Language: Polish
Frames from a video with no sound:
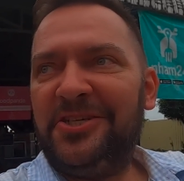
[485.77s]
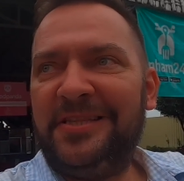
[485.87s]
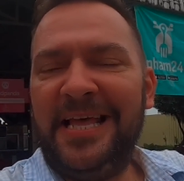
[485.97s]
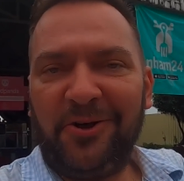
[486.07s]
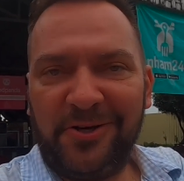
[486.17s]

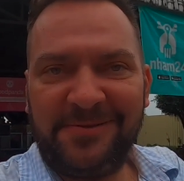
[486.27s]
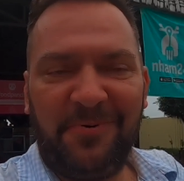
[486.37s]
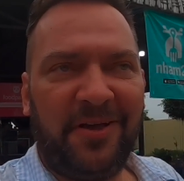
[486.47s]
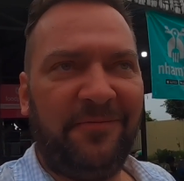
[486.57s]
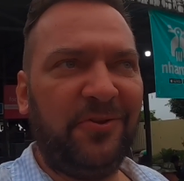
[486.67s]
czyli detoks
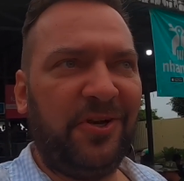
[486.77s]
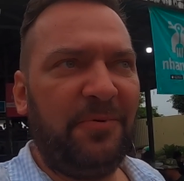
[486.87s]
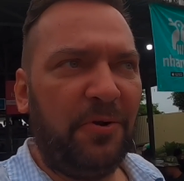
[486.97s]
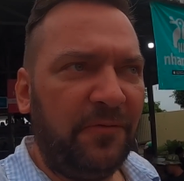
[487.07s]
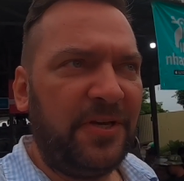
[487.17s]
mojej
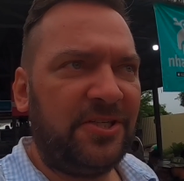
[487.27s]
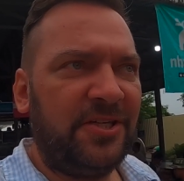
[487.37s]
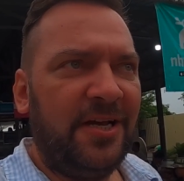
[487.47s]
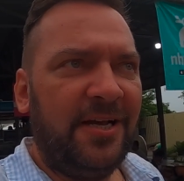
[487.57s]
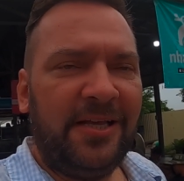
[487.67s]
wątroby
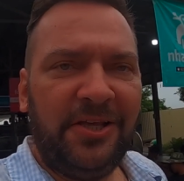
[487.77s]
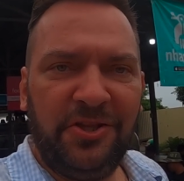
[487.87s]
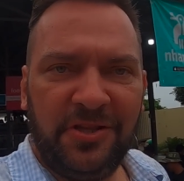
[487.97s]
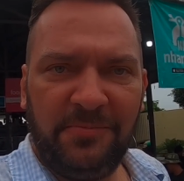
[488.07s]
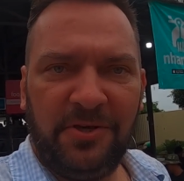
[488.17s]
również
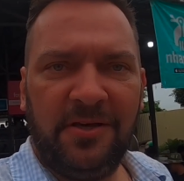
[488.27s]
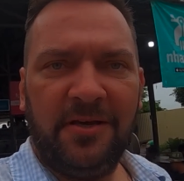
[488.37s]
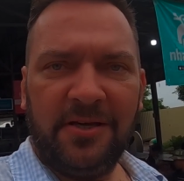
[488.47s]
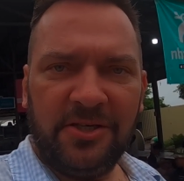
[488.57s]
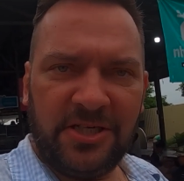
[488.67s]
innymi
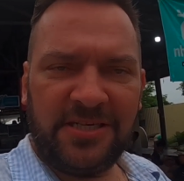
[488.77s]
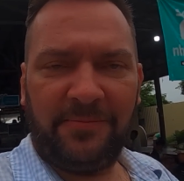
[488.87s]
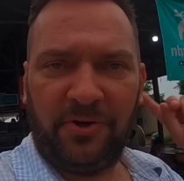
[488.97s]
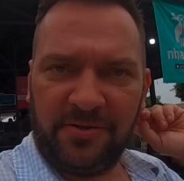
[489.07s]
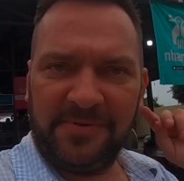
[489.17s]

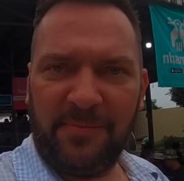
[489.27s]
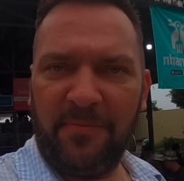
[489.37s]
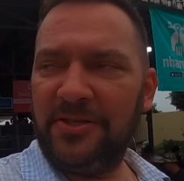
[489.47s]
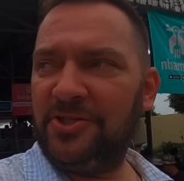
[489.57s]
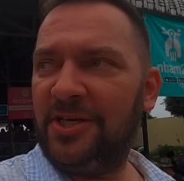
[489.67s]
rzeczami, o tym za
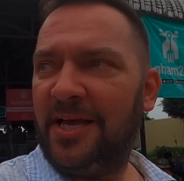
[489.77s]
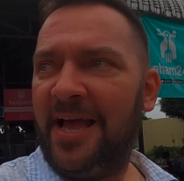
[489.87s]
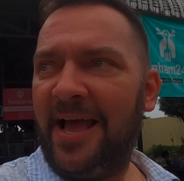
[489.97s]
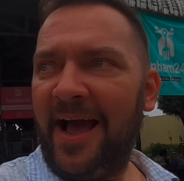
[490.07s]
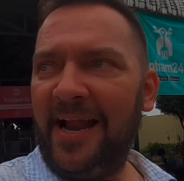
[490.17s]
momencik,
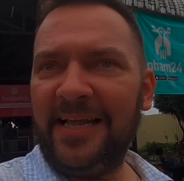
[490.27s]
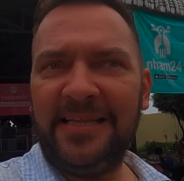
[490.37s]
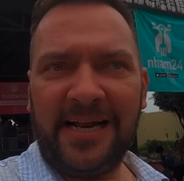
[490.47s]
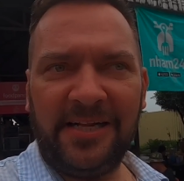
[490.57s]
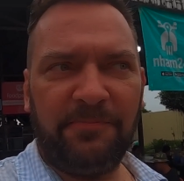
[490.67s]
ale
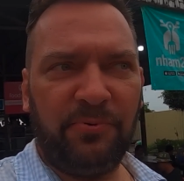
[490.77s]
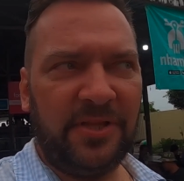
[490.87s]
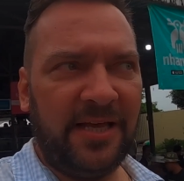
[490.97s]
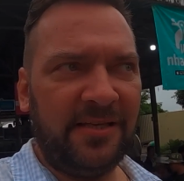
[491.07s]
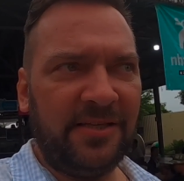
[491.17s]
generalnie
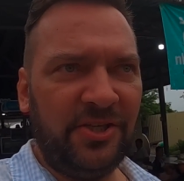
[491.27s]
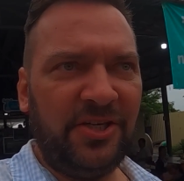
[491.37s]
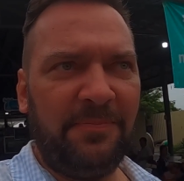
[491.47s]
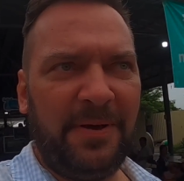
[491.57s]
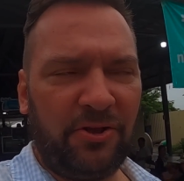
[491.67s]
pójdę
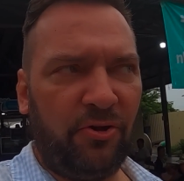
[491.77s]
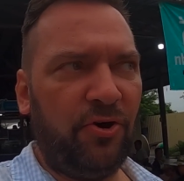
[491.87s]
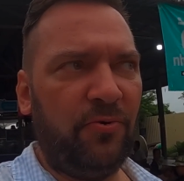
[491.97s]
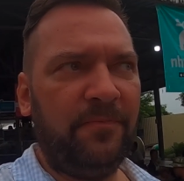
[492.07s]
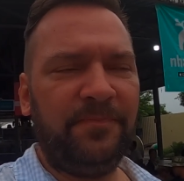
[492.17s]
ich
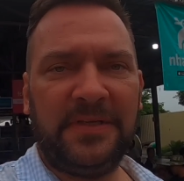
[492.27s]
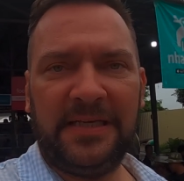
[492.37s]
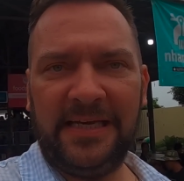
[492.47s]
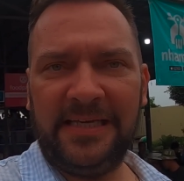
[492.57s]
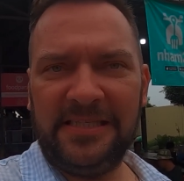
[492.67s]
metodą
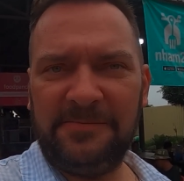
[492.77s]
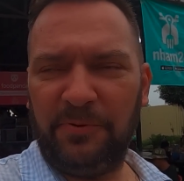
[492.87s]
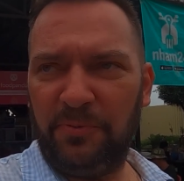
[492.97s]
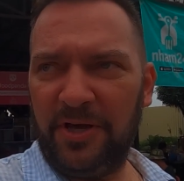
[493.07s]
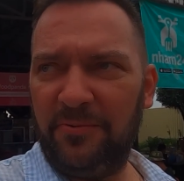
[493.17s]
i
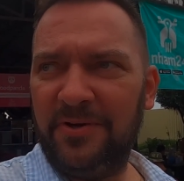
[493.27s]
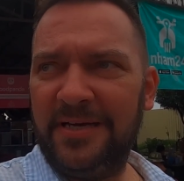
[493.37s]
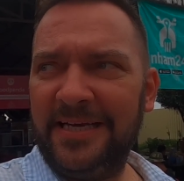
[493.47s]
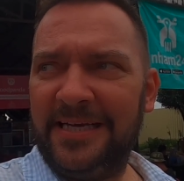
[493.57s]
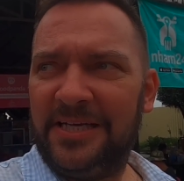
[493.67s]
spróbuję
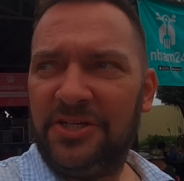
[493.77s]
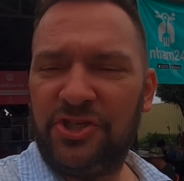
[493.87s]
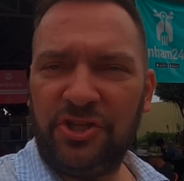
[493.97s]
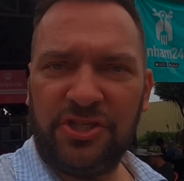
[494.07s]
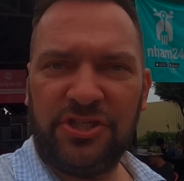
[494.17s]

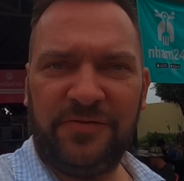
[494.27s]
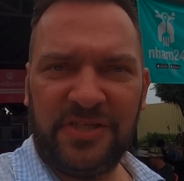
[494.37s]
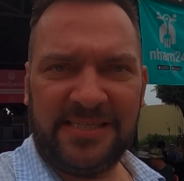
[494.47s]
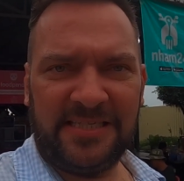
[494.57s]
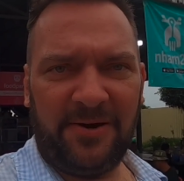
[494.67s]
czy to
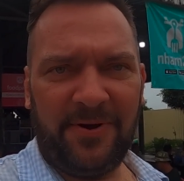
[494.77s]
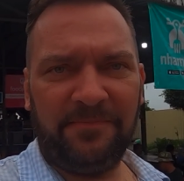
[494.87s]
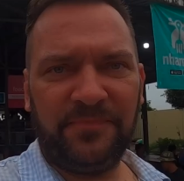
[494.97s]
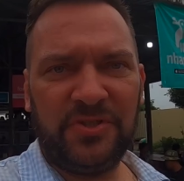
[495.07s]
rzeczywiście zadziała.